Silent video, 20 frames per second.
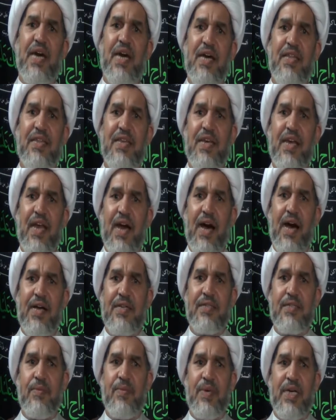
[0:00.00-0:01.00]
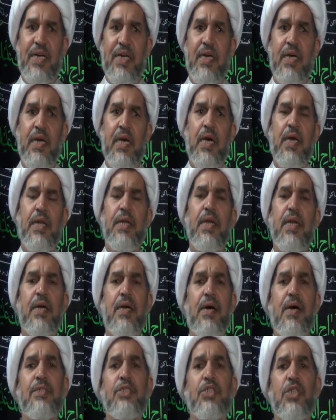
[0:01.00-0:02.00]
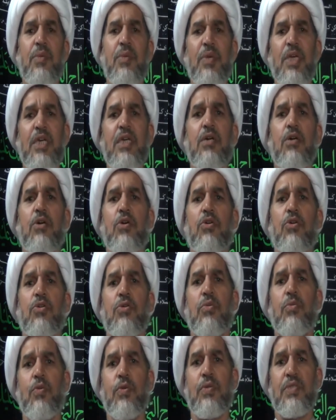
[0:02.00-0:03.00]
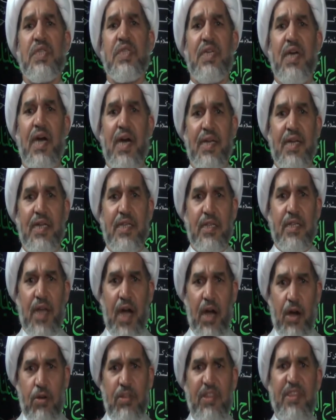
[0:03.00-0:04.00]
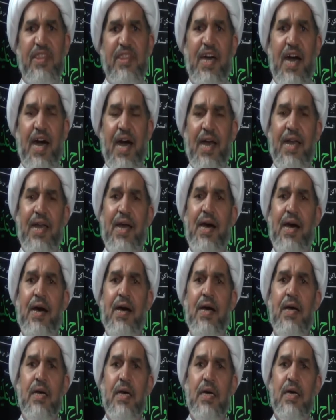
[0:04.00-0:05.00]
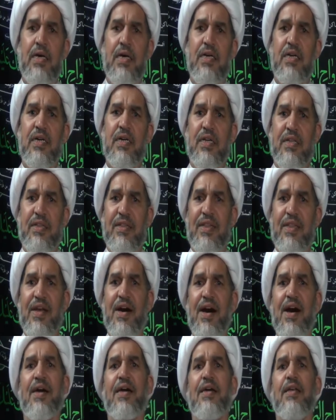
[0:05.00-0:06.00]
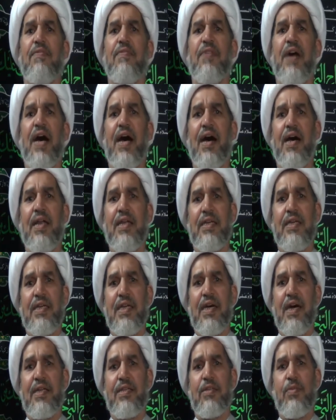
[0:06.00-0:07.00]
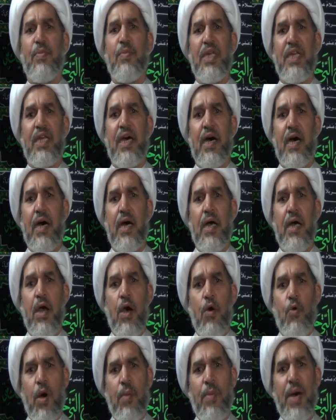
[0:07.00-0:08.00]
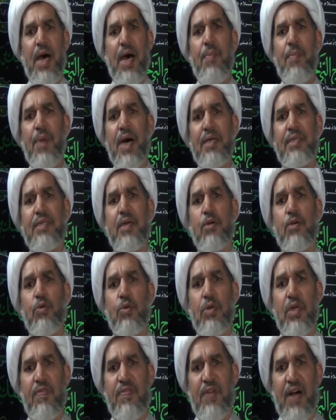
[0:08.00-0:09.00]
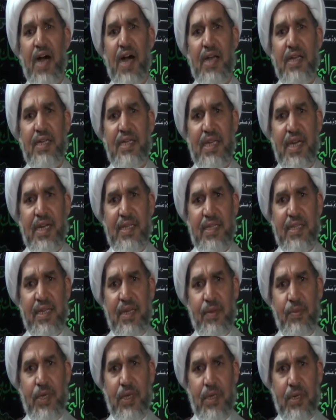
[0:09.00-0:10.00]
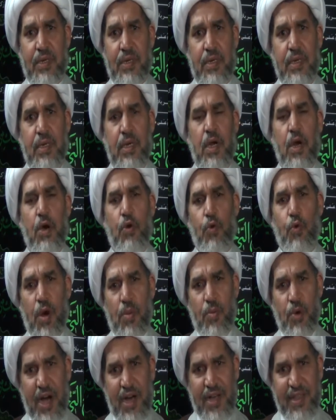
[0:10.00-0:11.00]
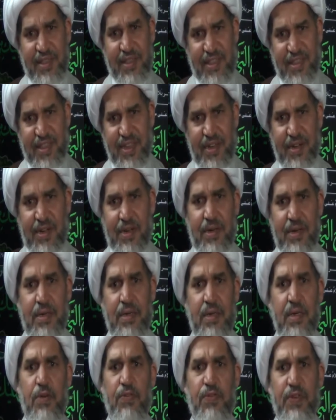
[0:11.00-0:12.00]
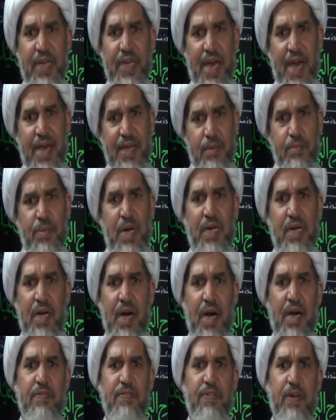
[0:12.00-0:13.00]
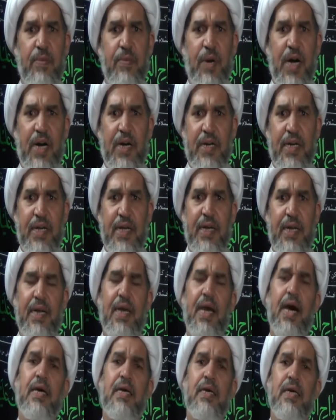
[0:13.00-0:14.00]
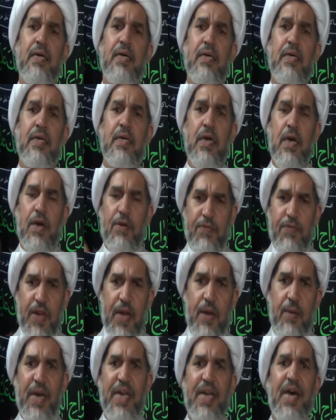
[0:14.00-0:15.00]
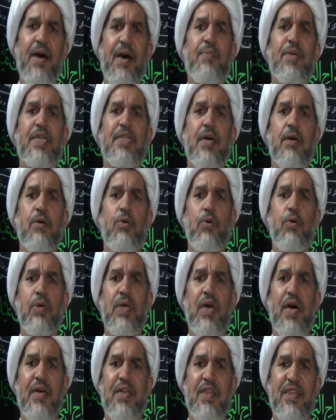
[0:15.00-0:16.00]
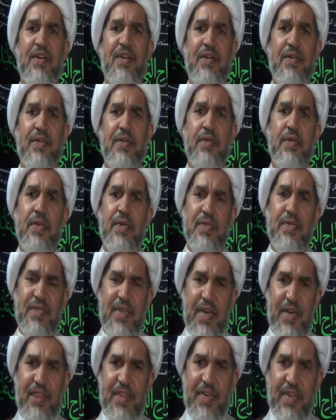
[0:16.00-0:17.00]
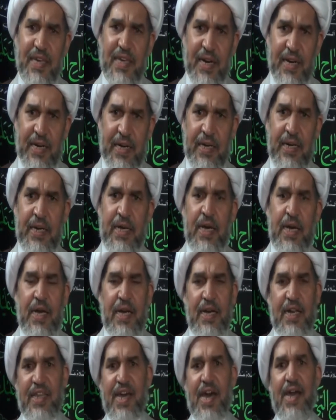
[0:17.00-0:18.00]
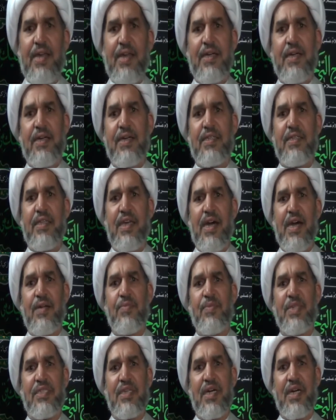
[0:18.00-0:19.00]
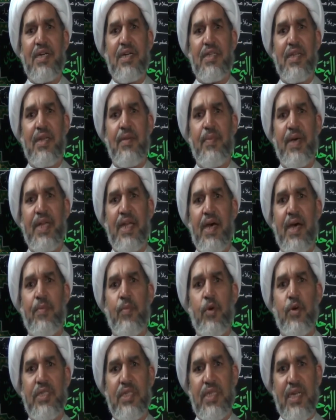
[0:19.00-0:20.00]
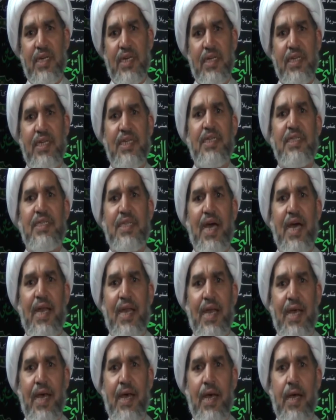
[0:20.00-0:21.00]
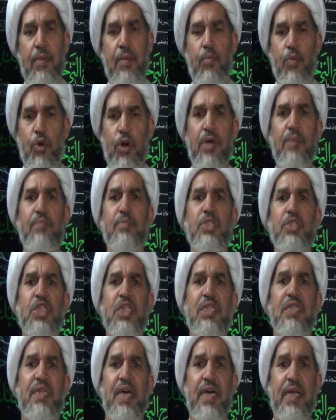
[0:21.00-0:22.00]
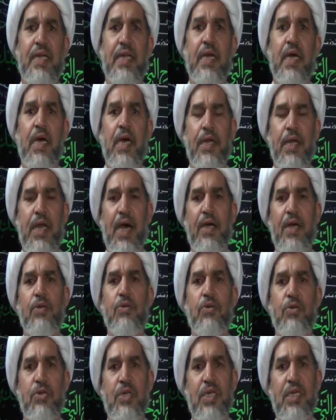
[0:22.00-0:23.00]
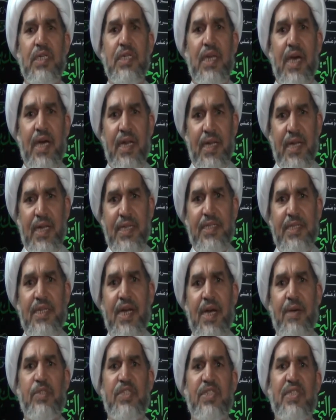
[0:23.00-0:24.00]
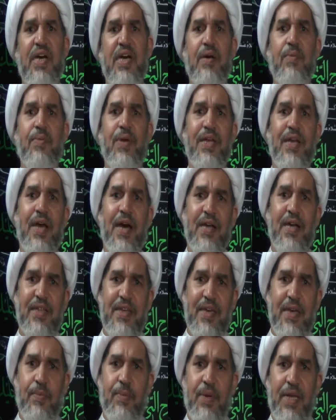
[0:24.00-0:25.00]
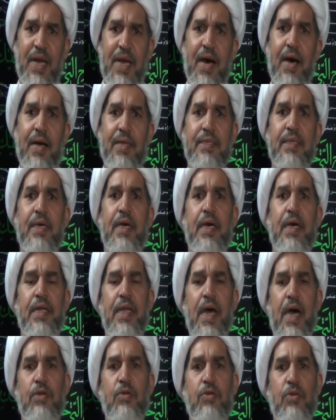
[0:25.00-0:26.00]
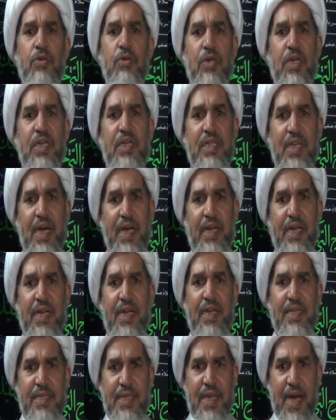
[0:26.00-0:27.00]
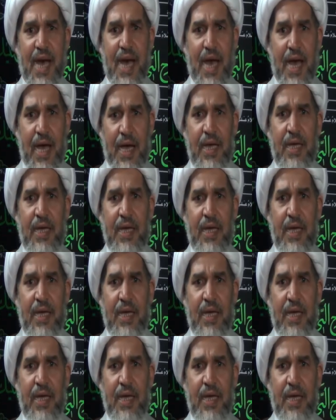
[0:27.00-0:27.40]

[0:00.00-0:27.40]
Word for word: هذه العاصمه نرى جميع الرموز كانت تحث على اطلاق الفعاليات منها ومهما تكون الفعاليات كبيره ومؤثره في اي مكان في البحرين لكن في المنامه تكون اكثر تأثيرا لذلك اختيار منطقة المنام والتركيز عليها مهم جدا نحن نريد أن نصنع مستقبل هذه البلاد نحن نريد أن نصنع